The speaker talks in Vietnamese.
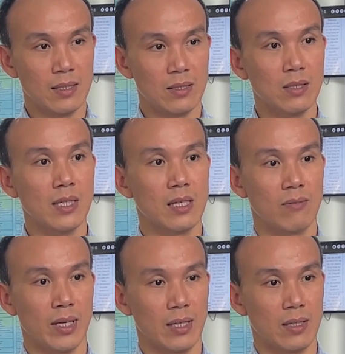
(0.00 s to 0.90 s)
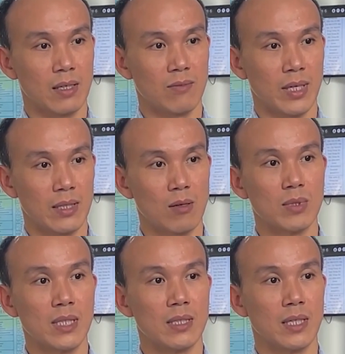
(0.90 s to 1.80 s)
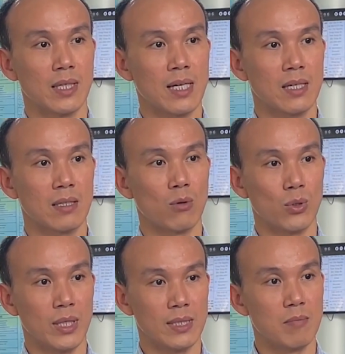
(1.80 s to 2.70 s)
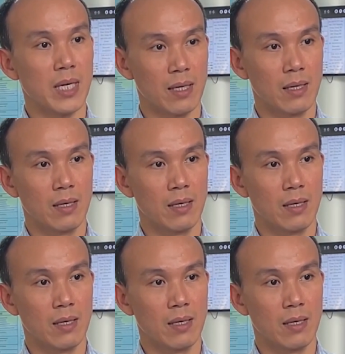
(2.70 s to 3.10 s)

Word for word: thì trước tiên là phải cần phải thông tin đến các cái tàu thuyền trên biển